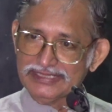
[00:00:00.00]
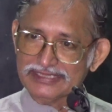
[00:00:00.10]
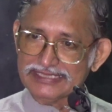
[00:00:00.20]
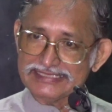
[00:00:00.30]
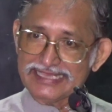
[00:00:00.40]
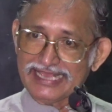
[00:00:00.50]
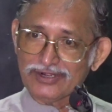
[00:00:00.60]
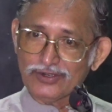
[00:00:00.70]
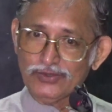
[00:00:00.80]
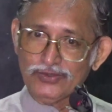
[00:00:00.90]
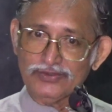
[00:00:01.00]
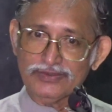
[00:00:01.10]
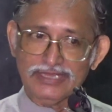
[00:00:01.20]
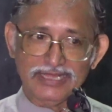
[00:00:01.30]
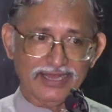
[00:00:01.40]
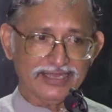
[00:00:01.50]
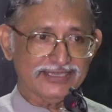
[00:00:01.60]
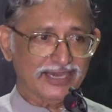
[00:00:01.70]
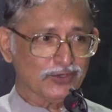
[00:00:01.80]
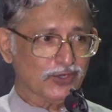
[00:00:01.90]
कि सैकड़ों
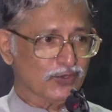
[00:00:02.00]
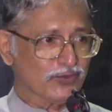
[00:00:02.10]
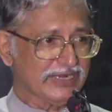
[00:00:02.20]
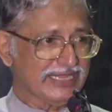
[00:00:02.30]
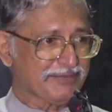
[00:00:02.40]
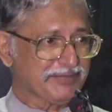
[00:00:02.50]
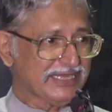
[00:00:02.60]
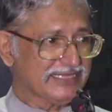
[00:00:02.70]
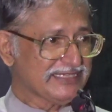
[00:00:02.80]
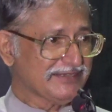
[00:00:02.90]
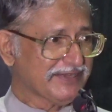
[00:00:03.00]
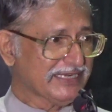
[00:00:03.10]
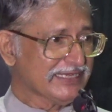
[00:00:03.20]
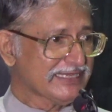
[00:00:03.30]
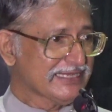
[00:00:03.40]
हजारों लोगों ने अपना जीवन